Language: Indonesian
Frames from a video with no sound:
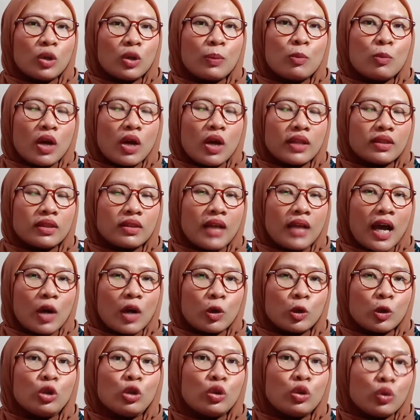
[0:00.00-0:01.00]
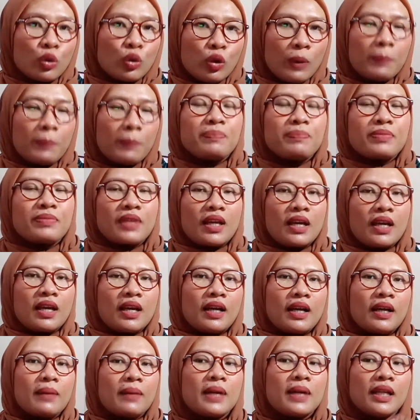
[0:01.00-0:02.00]
untuk buat akun YouTube,
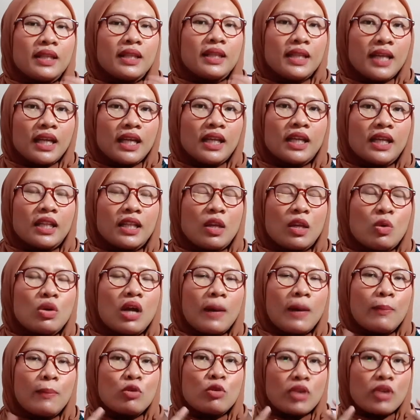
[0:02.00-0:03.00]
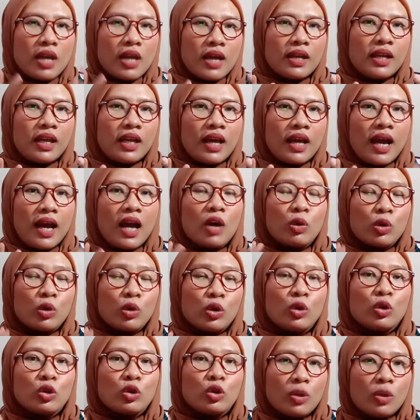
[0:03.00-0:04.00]
berarti kan kita udah punya
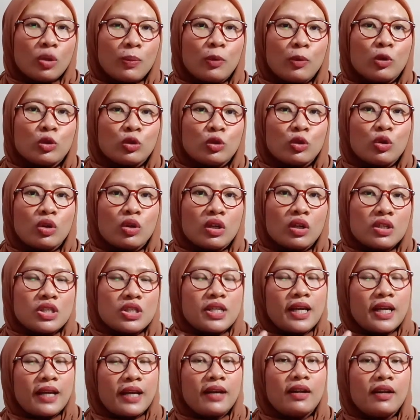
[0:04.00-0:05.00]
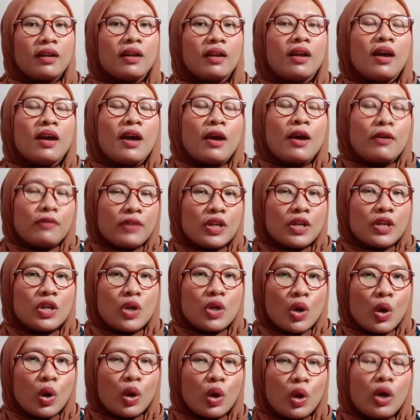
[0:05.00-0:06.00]
nih akun YouTube untuk share
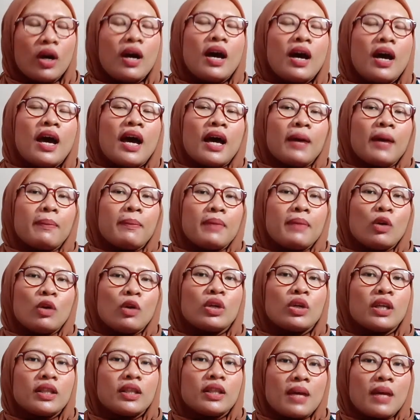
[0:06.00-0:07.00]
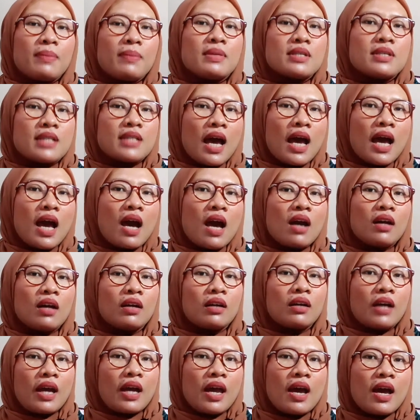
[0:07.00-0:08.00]
video. Baru kita
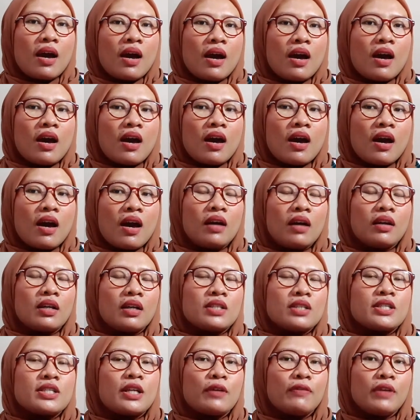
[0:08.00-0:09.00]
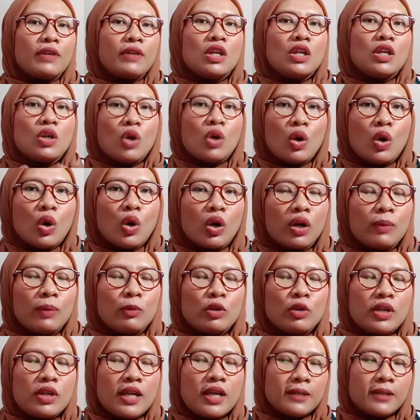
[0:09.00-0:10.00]
bisa kayak nge-share
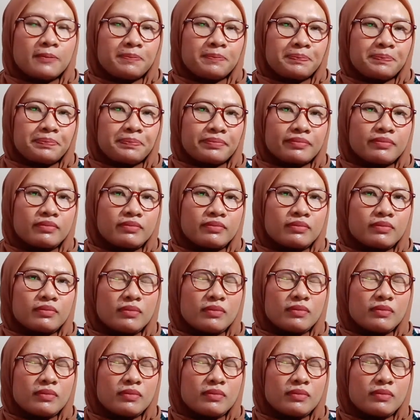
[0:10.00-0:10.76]
video, kemudian